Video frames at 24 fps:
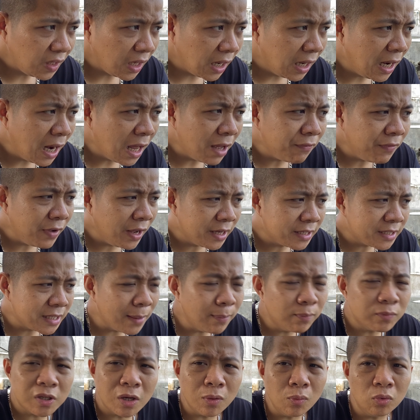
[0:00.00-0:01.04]
là về
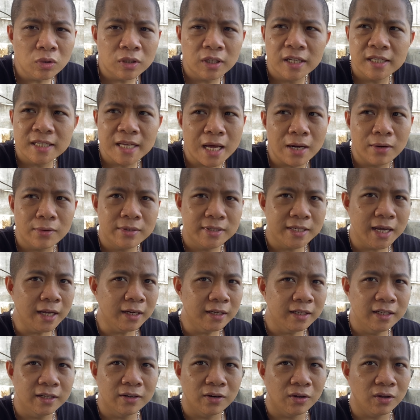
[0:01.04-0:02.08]
chăm sóc một thời gian nó chết
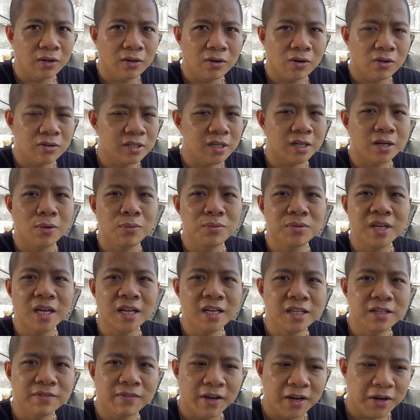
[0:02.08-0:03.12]
thì nó nó sẽ không chết
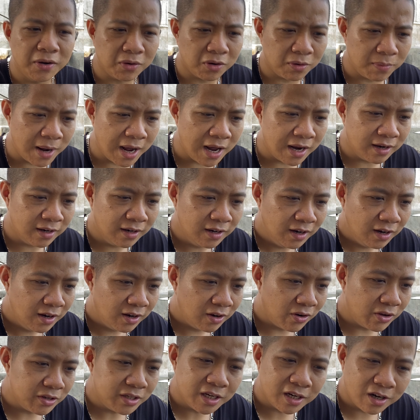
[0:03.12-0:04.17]
như vậy đâu các bạn
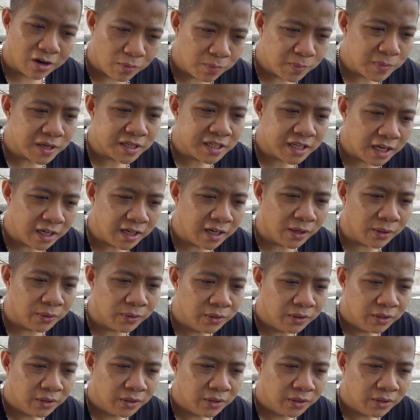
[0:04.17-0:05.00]
nó sẽ không mà chết đâu